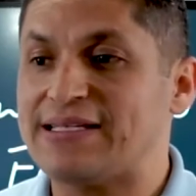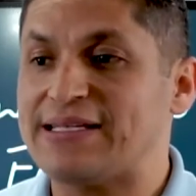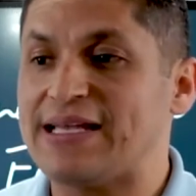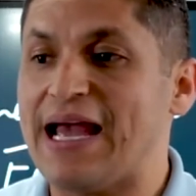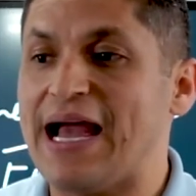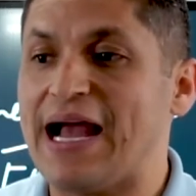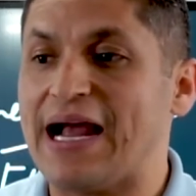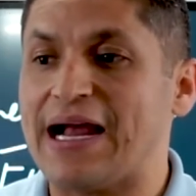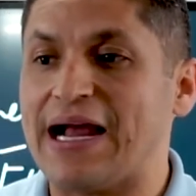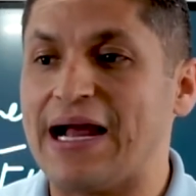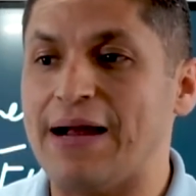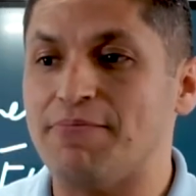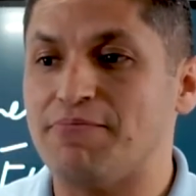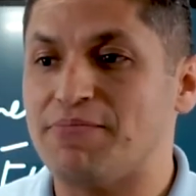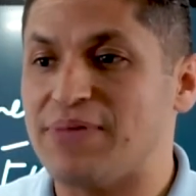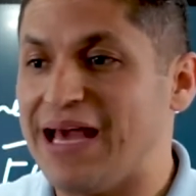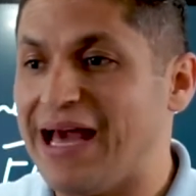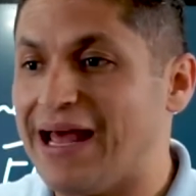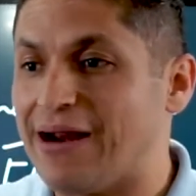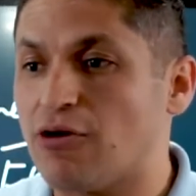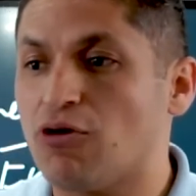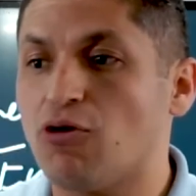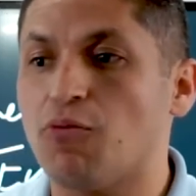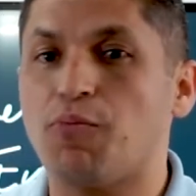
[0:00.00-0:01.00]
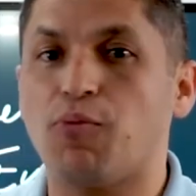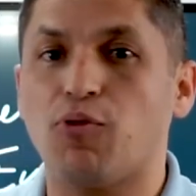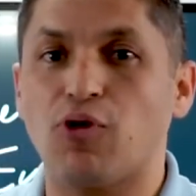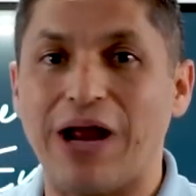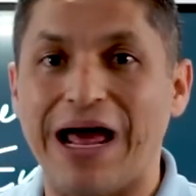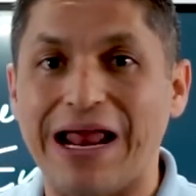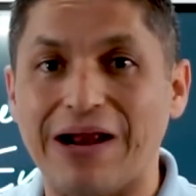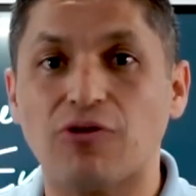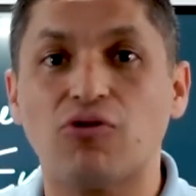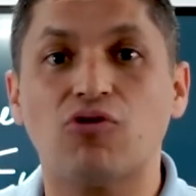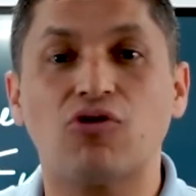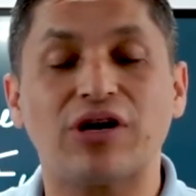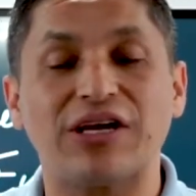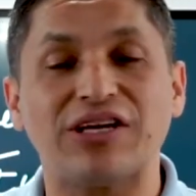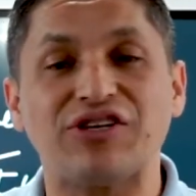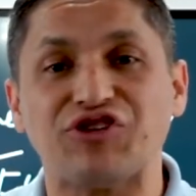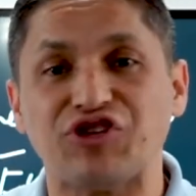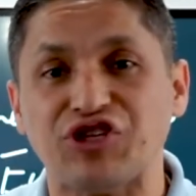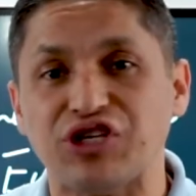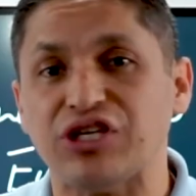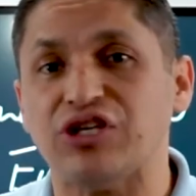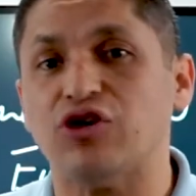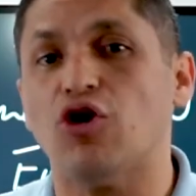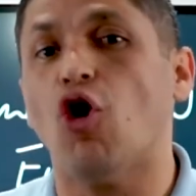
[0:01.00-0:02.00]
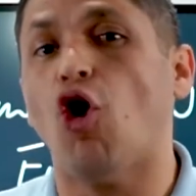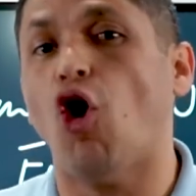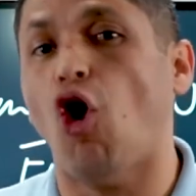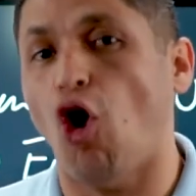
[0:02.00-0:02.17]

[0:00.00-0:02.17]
sea cambiarlo por algo que sí